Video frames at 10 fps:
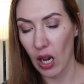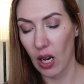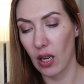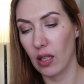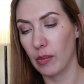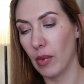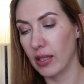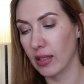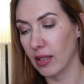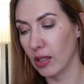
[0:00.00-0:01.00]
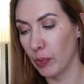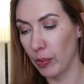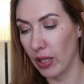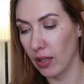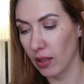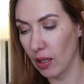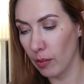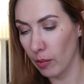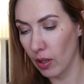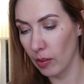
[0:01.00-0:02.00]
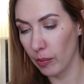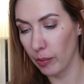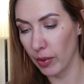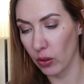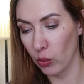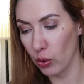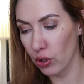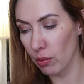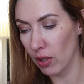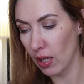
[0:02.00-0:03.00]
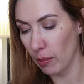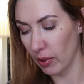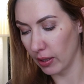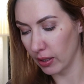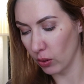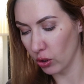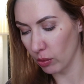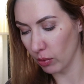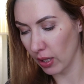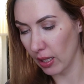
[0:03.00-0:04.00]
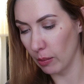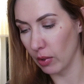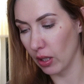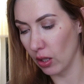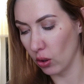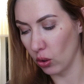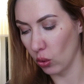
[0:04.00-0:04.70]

а, маска с пилингом, пилингующим гелем, балансирующим гелем и